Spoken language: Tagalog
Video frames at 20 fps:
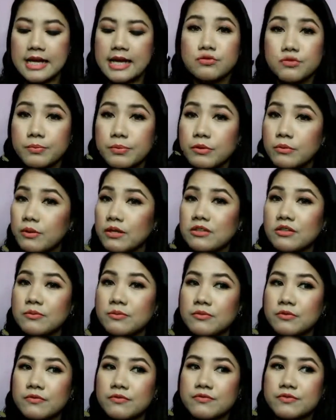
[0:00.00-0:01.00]
Super
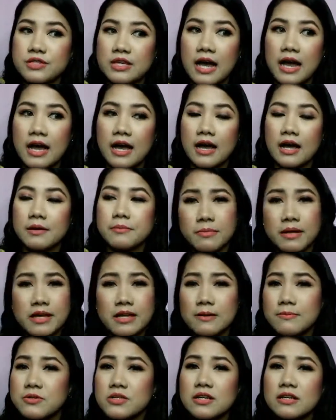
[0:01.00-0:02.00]
waterproof siya.
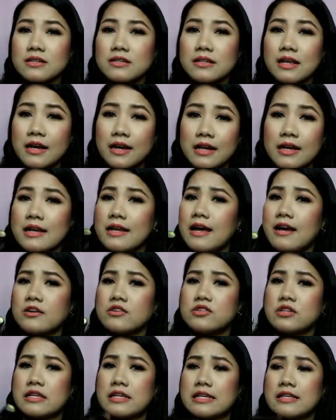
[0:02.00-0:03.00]
Mahirap siyang tanggalin
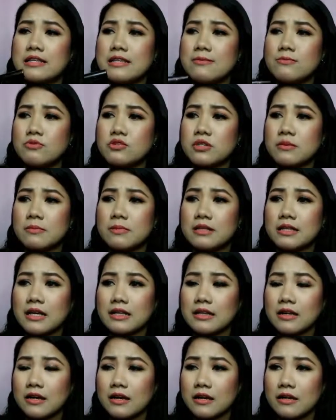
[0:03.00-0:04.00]
actually. Hindi mo siya
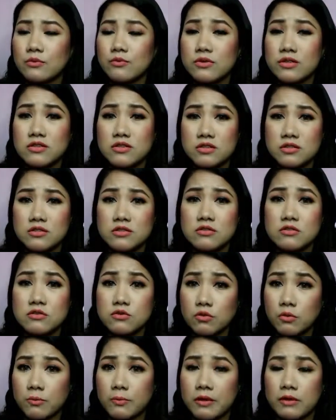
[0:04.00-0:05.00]
matatanggal with just
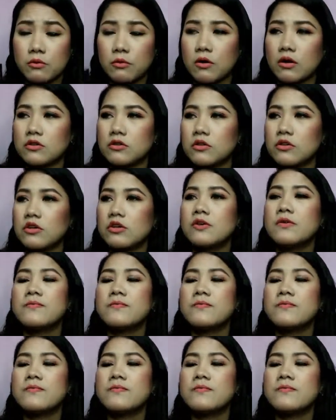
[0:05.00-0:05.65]
soap and water.